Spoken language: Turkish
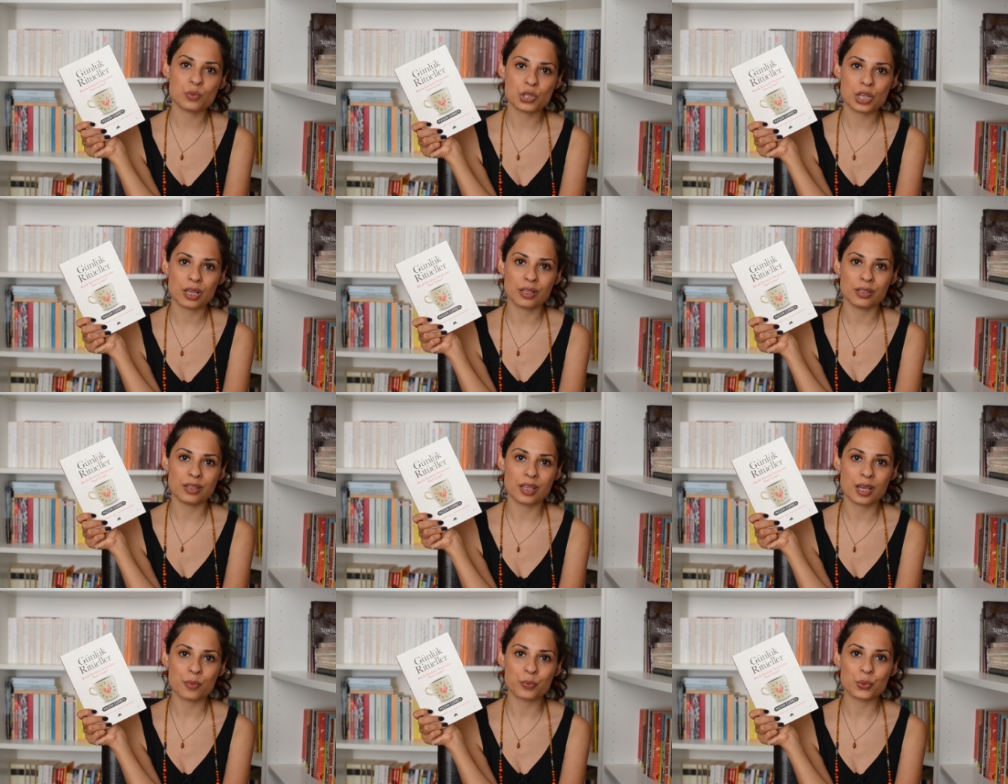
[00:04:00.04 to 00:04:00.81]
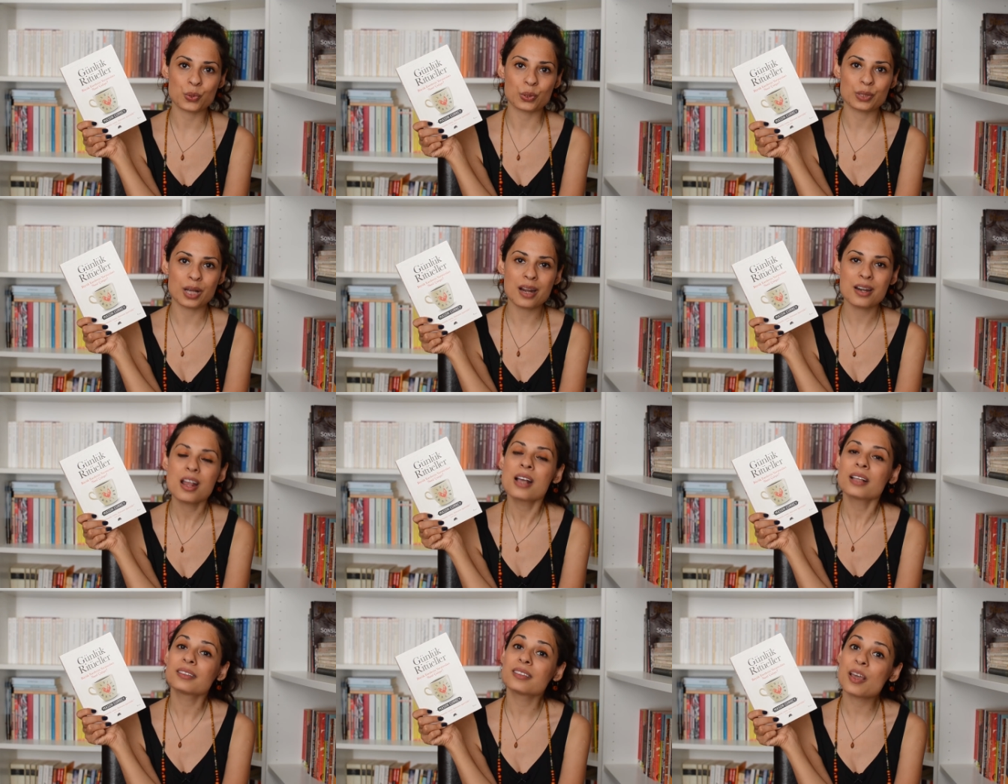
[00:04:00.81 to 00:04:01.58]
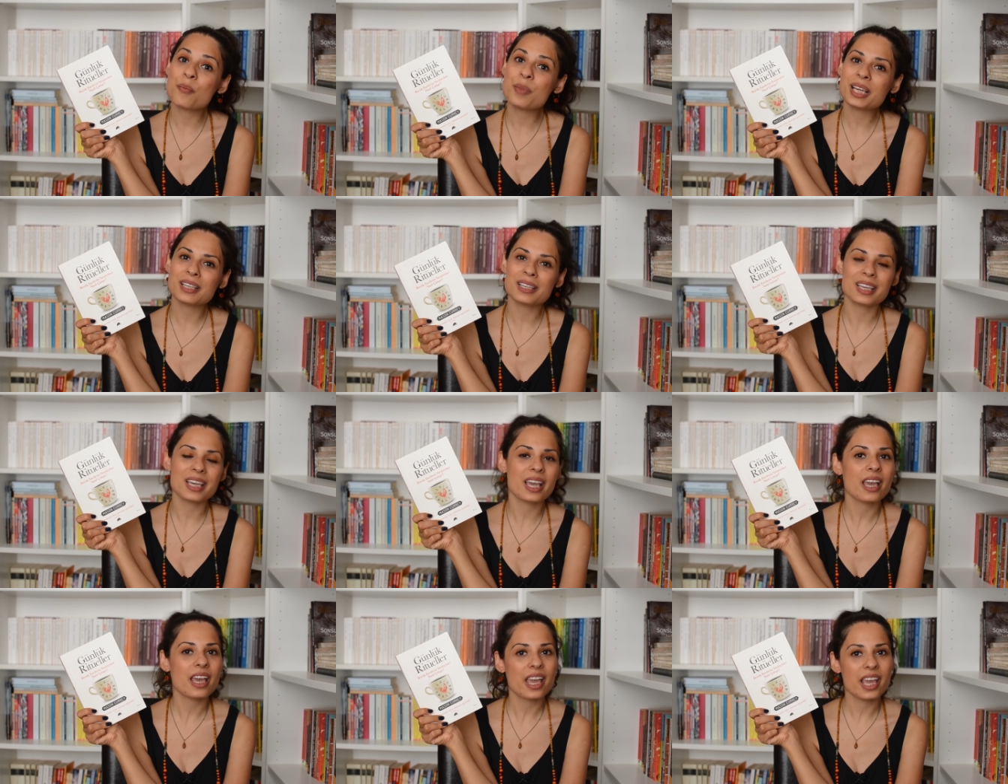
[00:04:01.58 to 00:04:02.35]
bir şekilde yapıyorlar. Demek
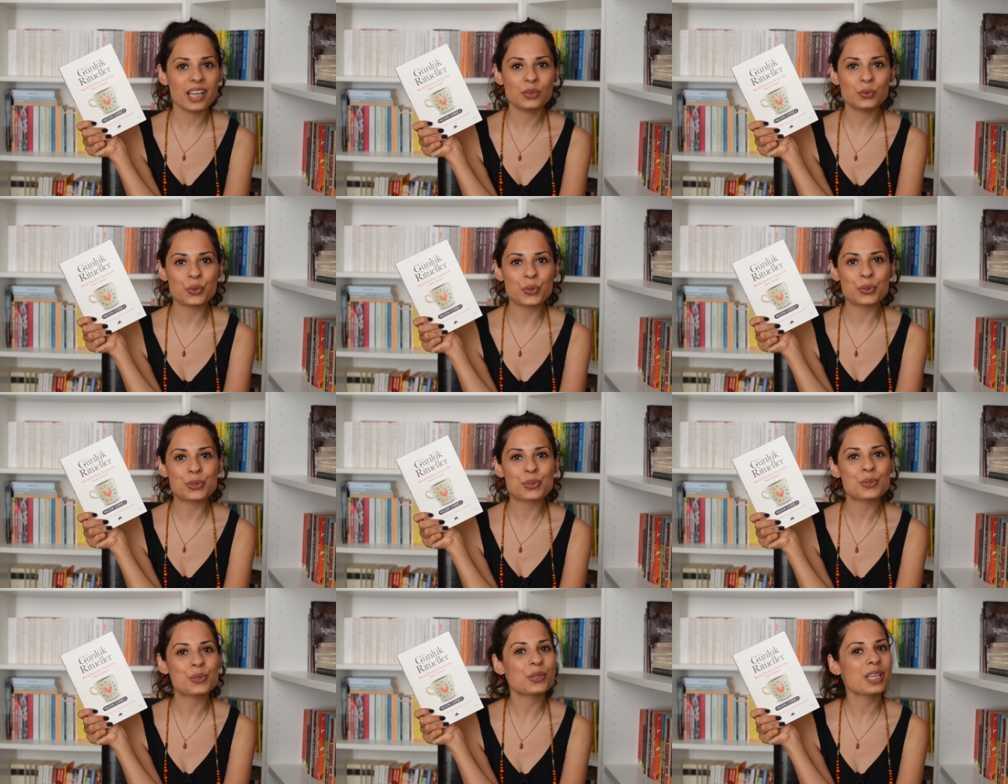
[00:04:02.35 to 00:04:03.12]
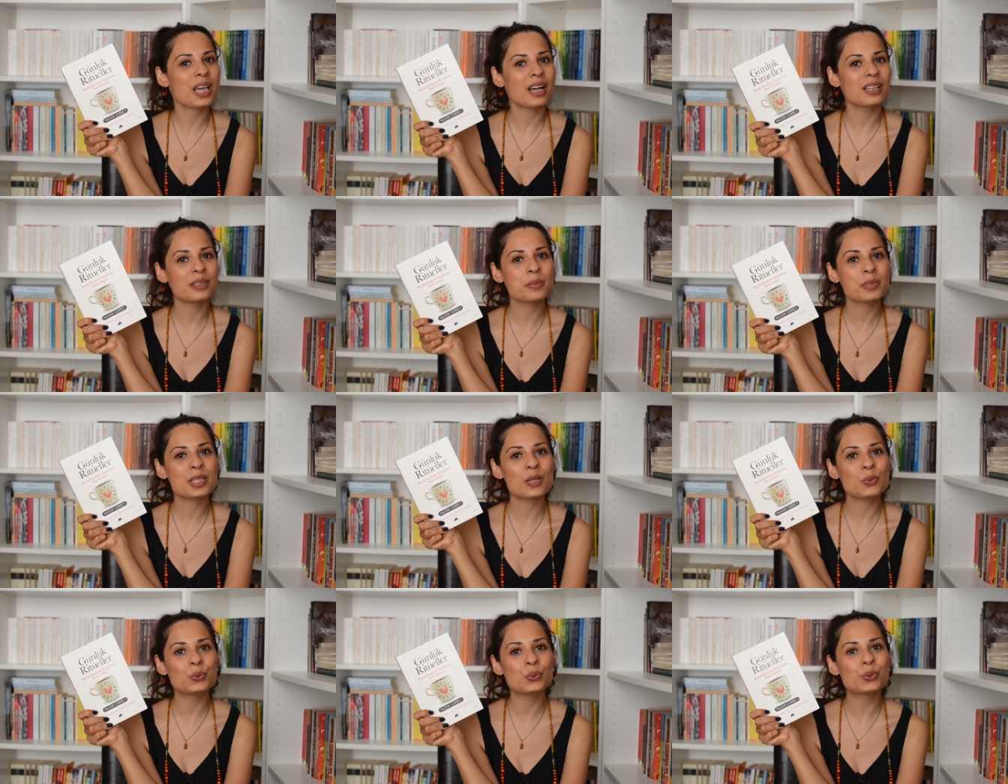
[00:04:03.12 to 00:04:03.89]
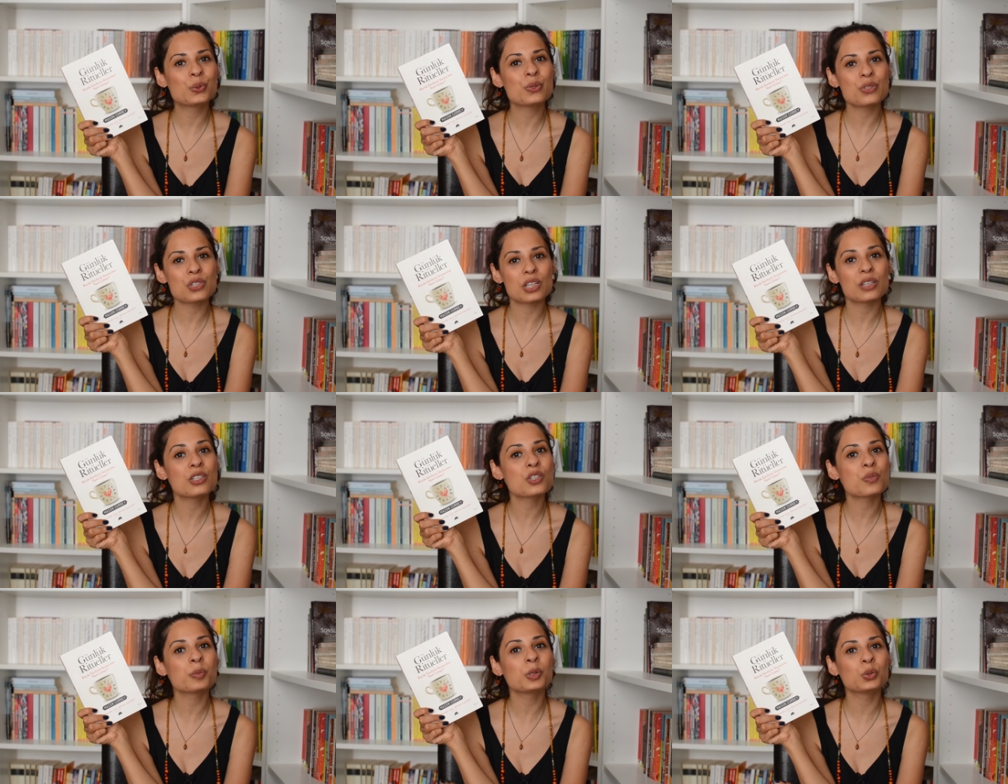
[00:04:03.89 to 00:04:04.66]
ki en doğrusu kendimize uygun
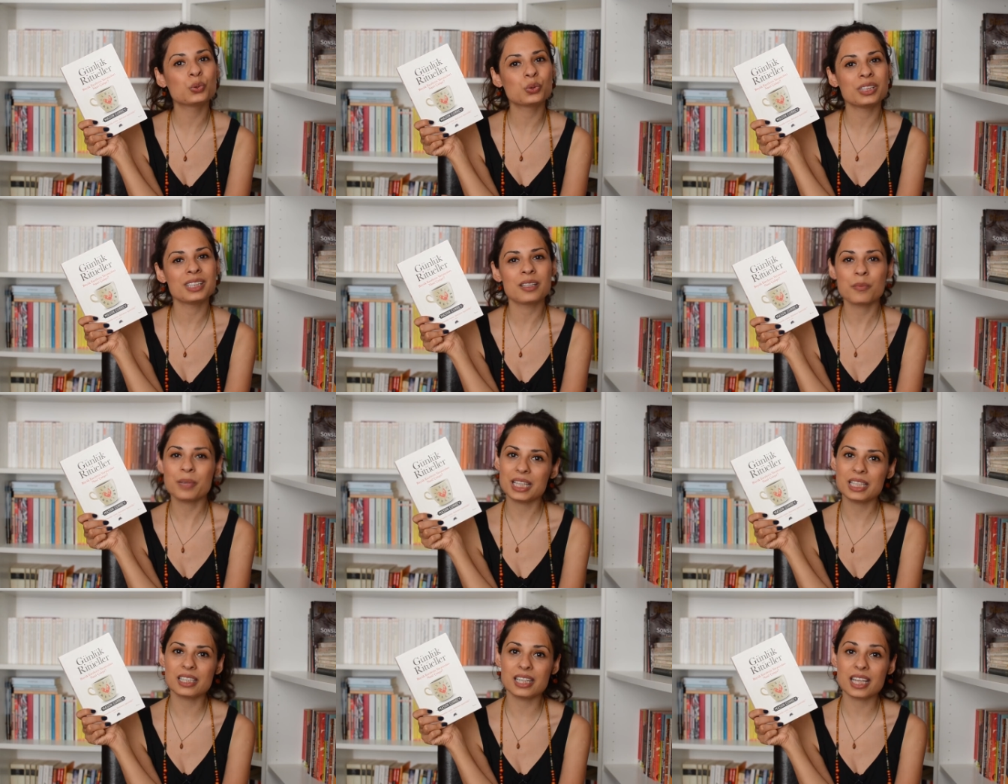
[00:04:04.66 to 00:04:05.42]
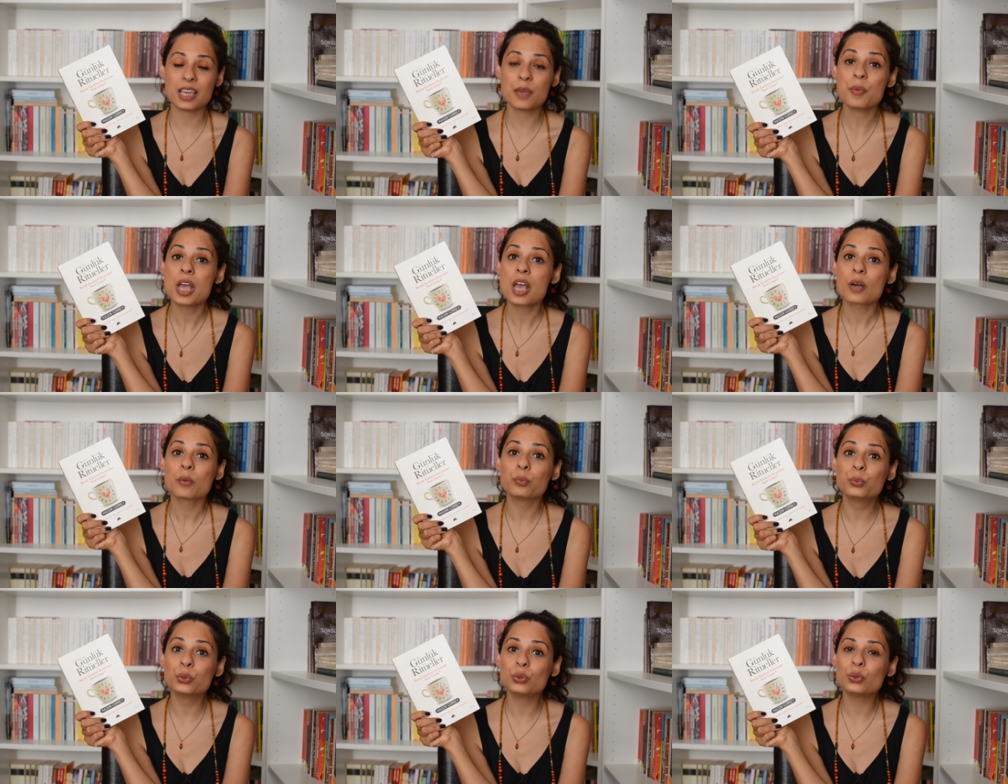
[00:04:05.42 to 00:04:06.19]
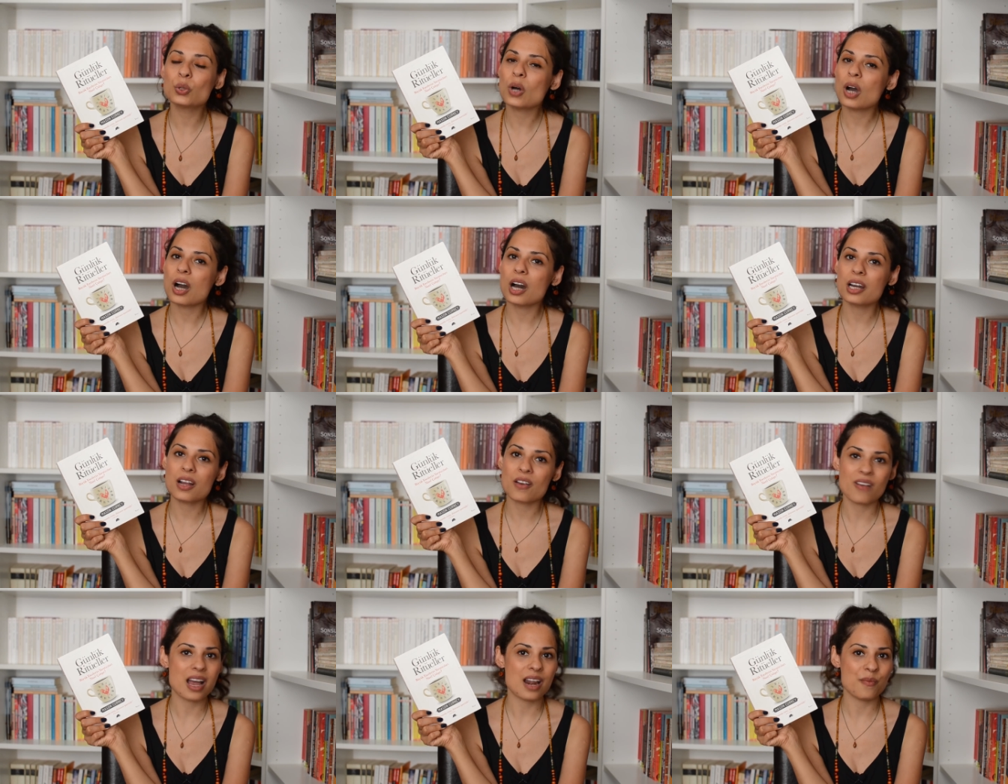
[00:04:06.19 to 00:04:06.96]
çalışma rutinini belirleyip bunu
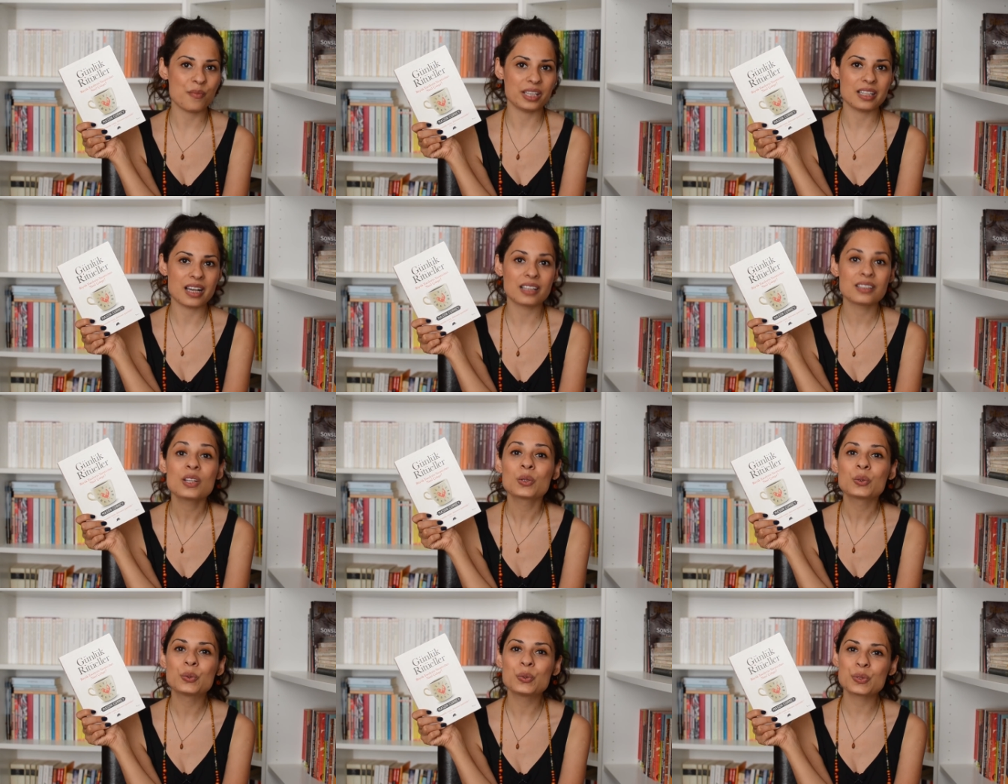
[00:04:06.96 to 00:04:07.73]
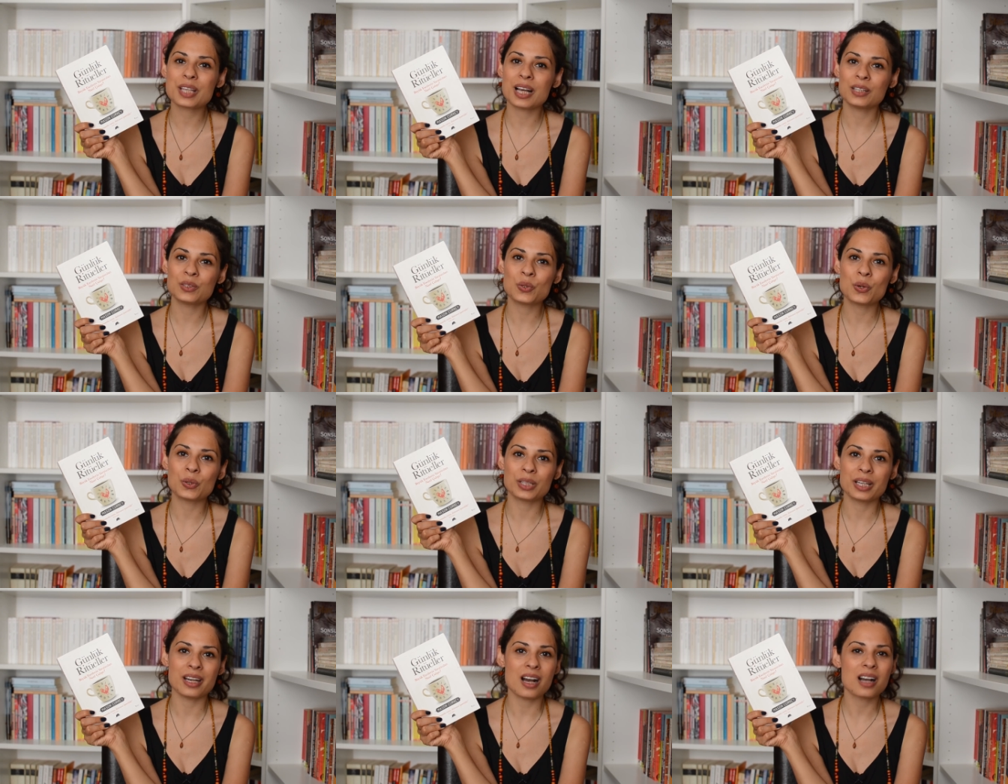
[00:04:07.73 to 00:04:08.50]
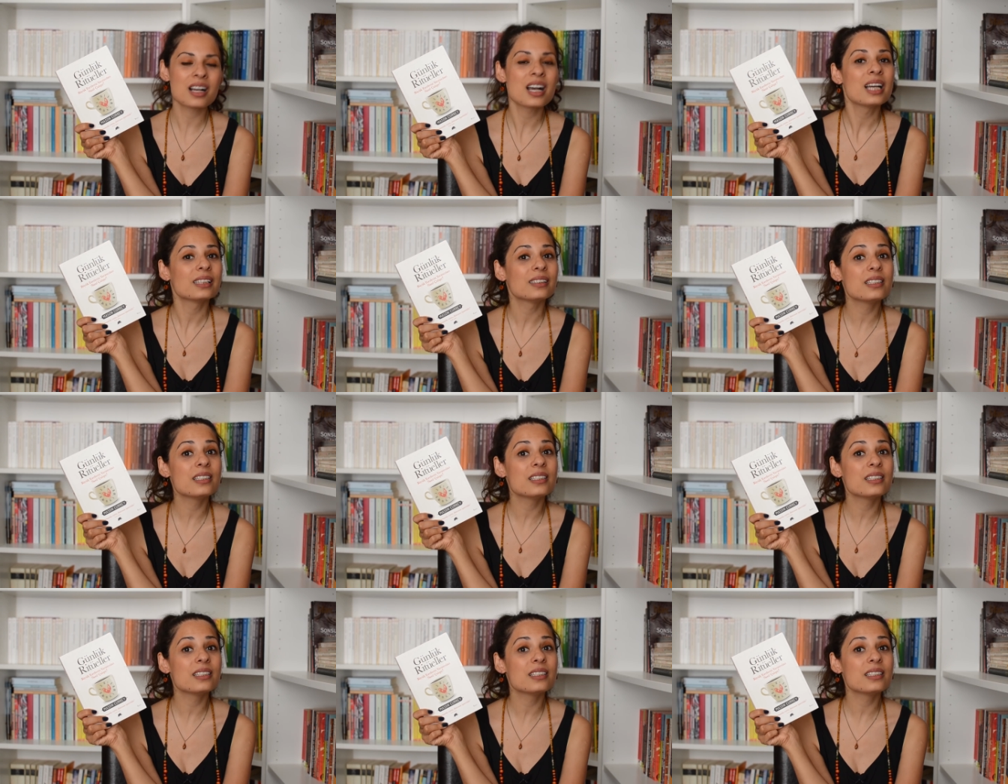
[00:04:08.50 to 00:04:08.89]
ara vermeden düzenli olarak,